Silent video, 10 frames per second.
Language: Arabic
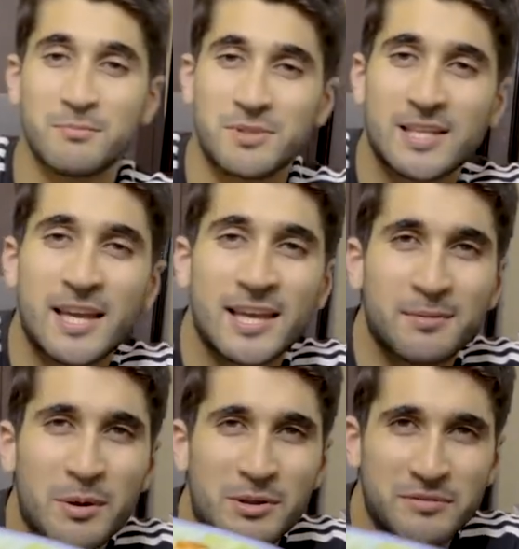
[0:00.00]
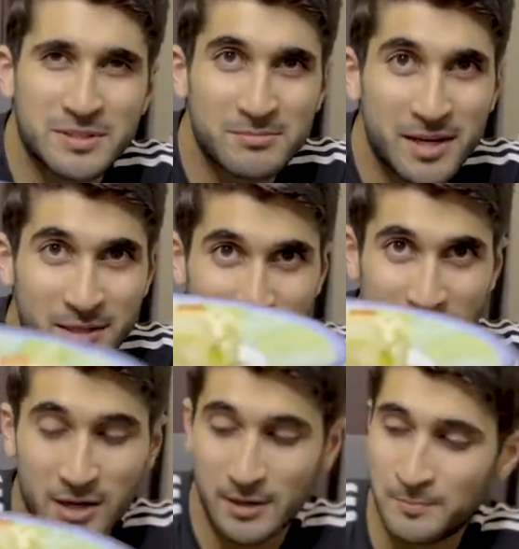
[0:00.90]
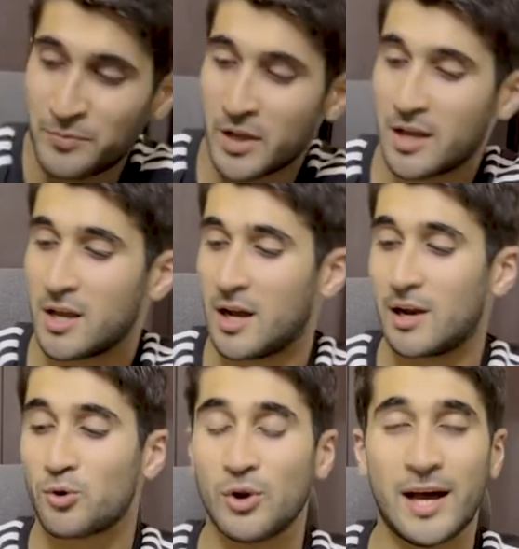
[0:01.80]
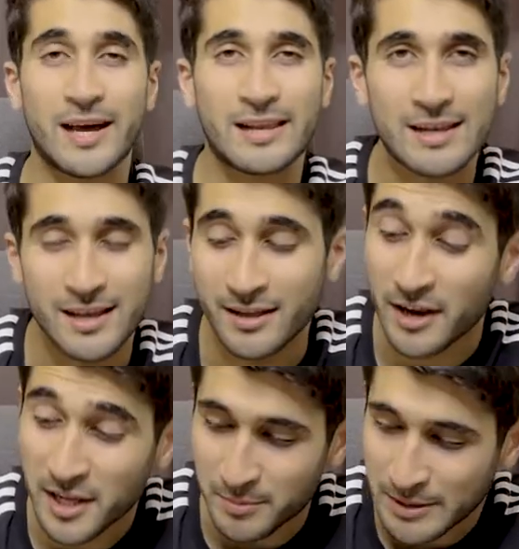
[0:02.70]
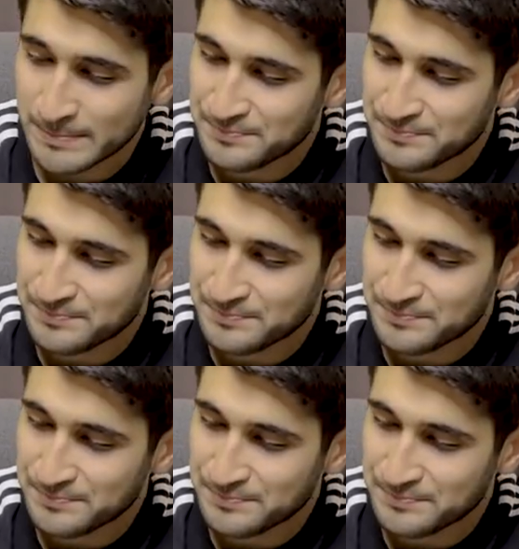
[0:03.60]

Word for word: بس هي ما بعرف اذا مبينه بصراحه على كل حال رهيبه